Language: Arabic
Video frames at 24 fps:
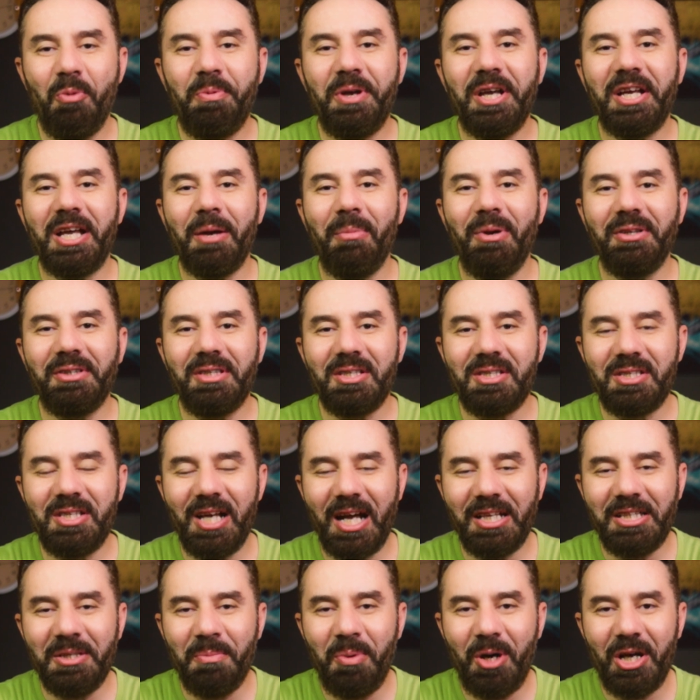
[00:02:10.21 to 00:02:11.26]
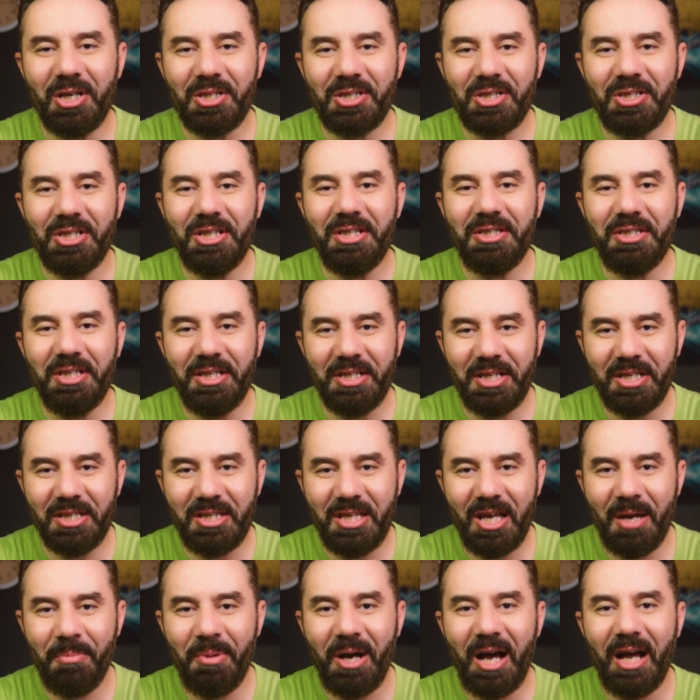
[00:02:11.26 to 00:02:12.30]
ممكن كمان تستخدم خاصيه
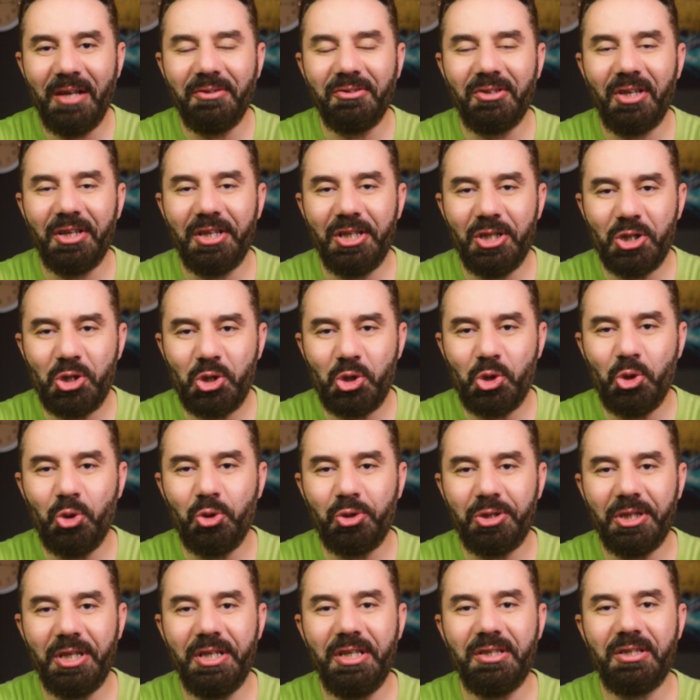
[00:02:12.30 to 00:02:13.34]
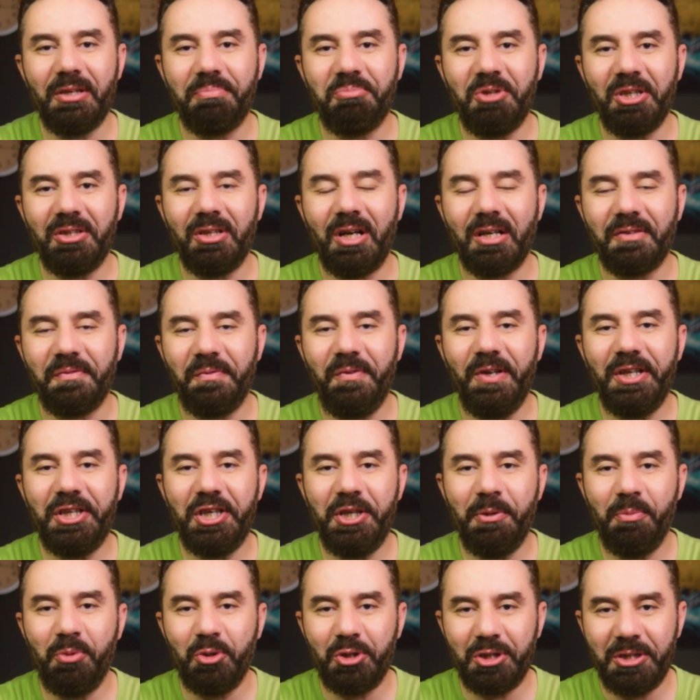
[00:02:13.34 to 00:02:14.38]
الكتابه عن طريق الصوت ان انت بتضغط في
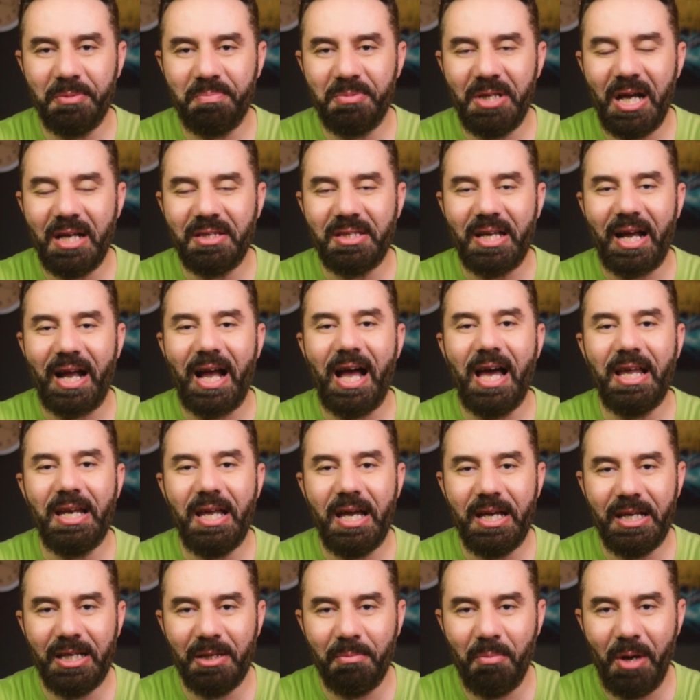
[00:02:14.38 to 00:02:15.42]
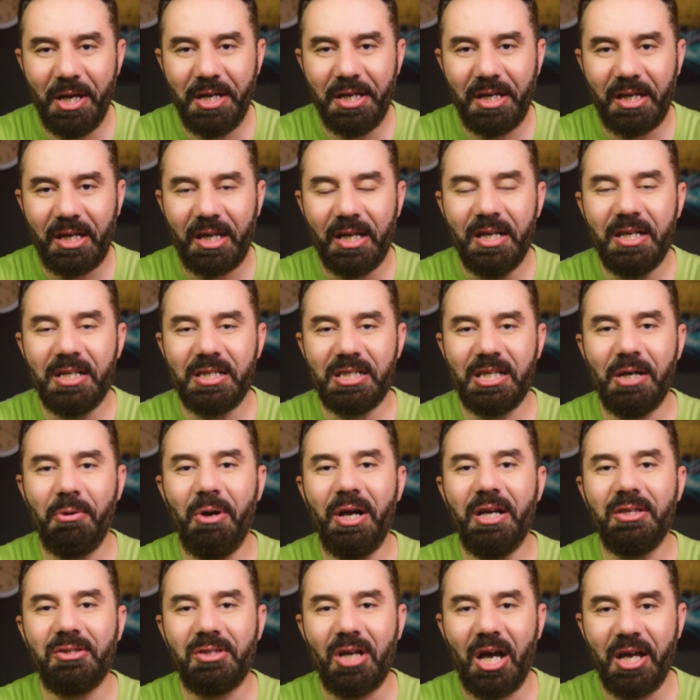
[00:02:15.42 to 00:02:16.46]
الكيبورد بتاعتك على المايك
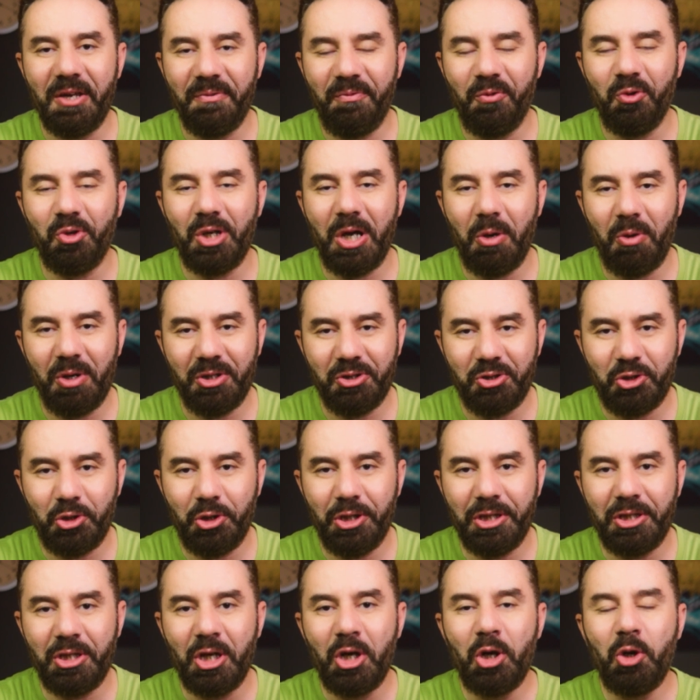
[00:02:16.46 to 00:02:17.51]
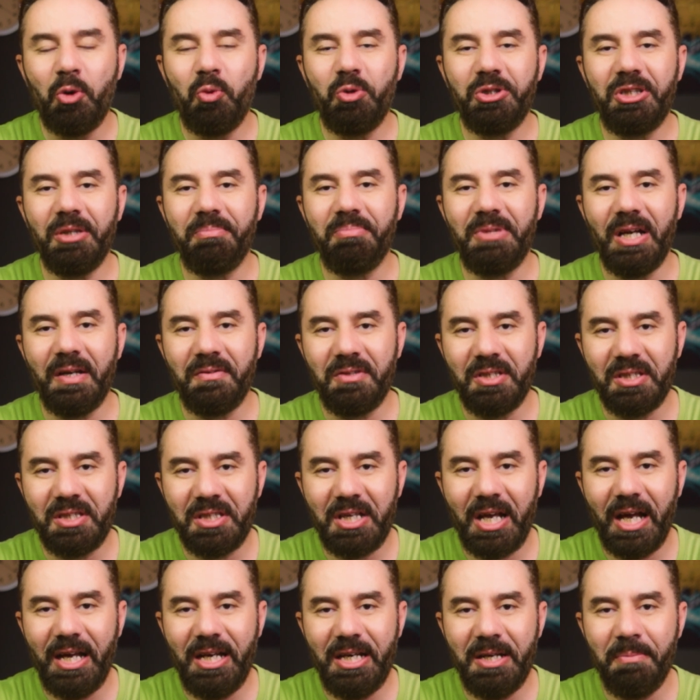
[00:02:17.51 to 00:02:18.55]
سواء انت ايفون او اندرويد وتبدا
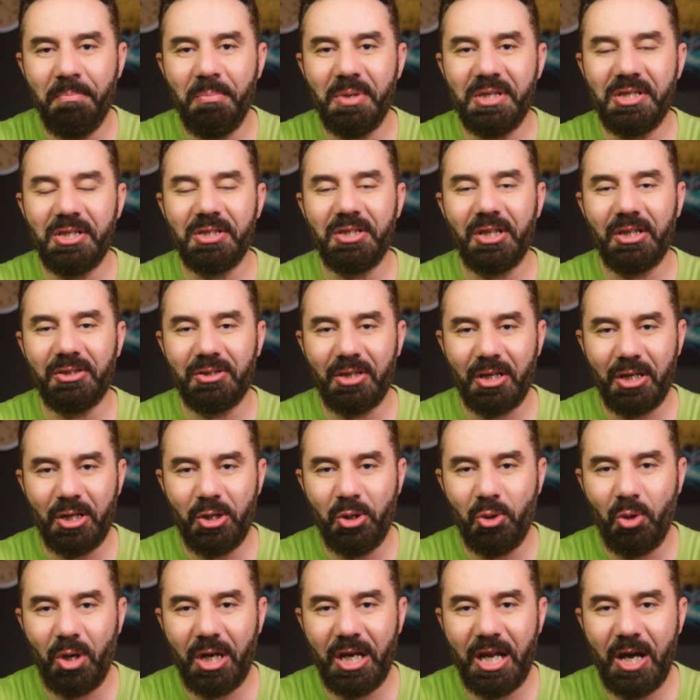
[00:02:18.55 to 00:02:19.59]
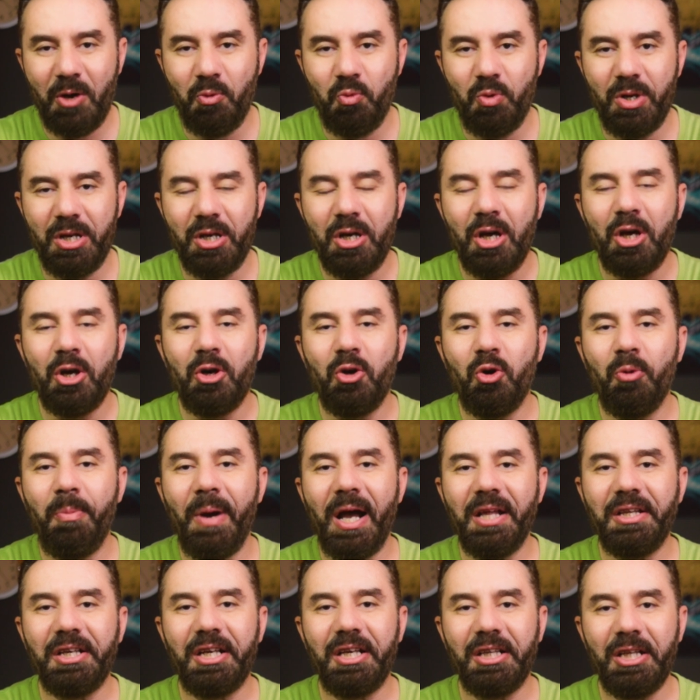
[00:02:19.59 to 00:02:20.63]
تتكلم بس تختار اللغه الاول
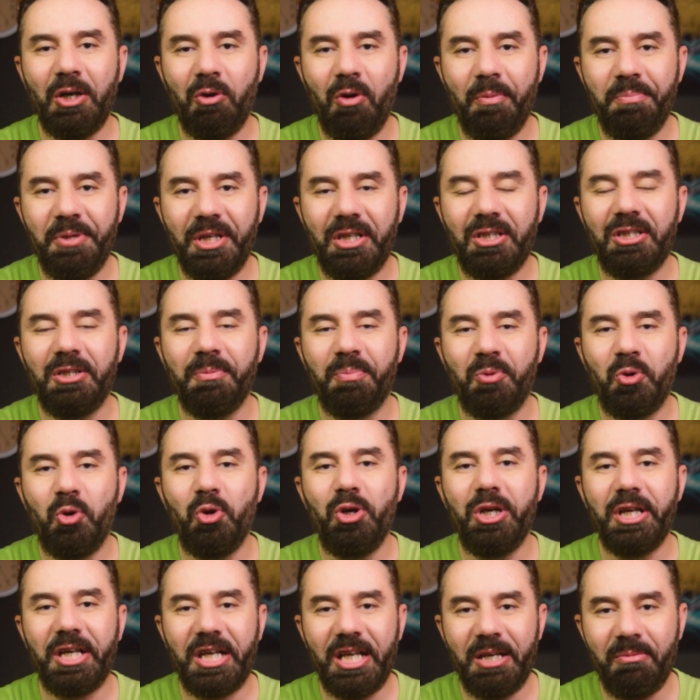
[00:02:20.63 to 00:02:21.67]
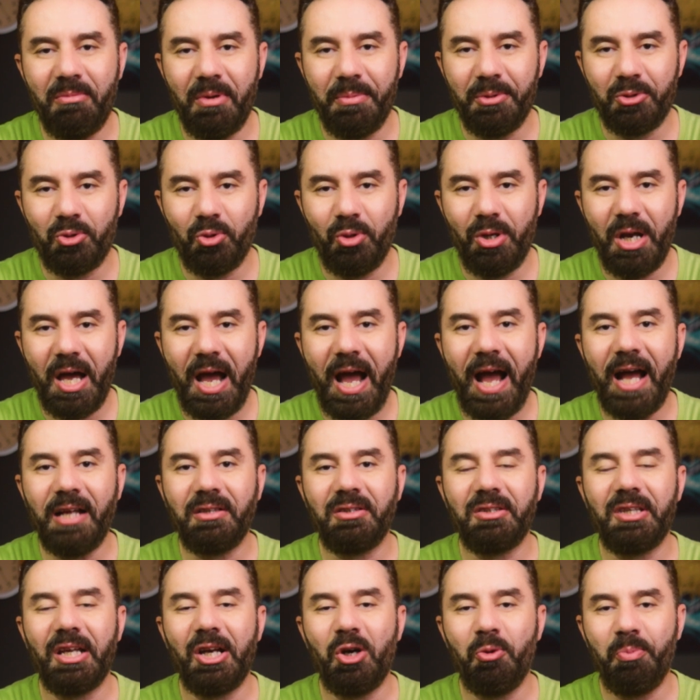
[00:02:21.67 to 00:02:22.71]
وبعد كده هو بيكتب كل كلمه بتقولها
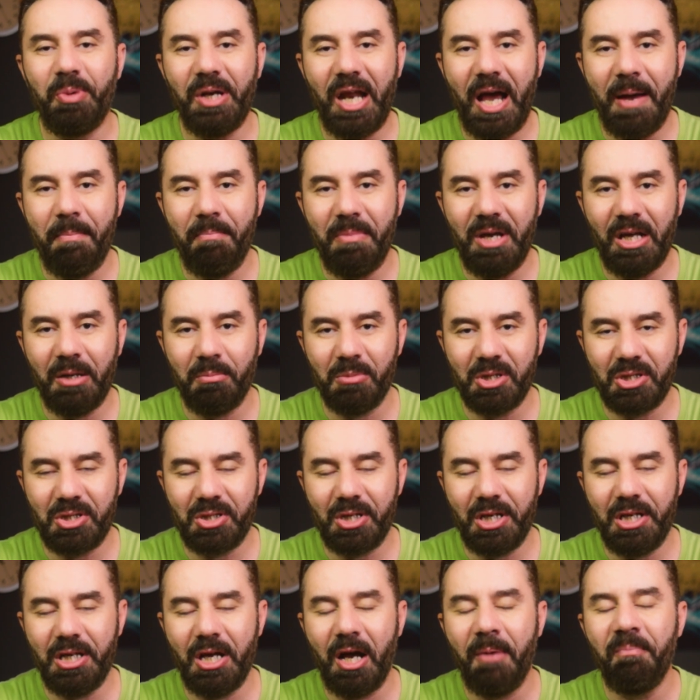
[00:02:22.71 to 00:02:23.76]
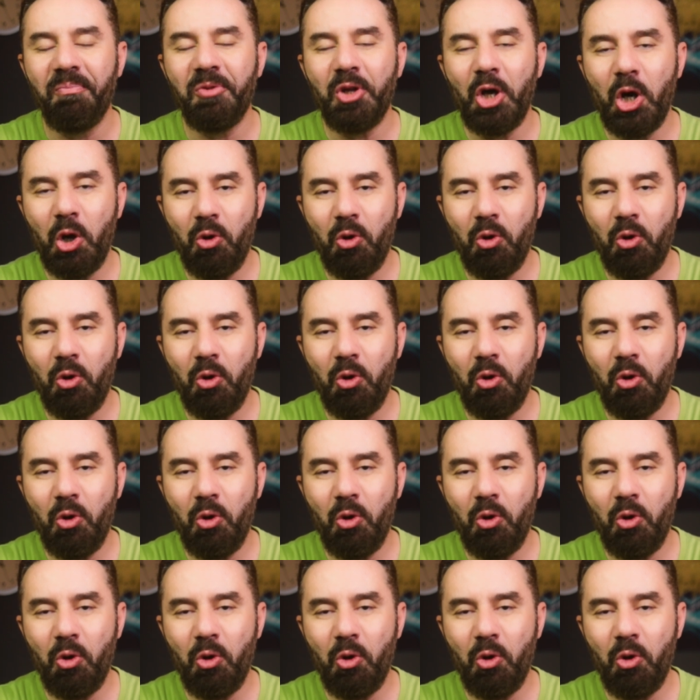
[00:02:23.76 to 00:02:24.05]
حتى لو بالعاميه المصريه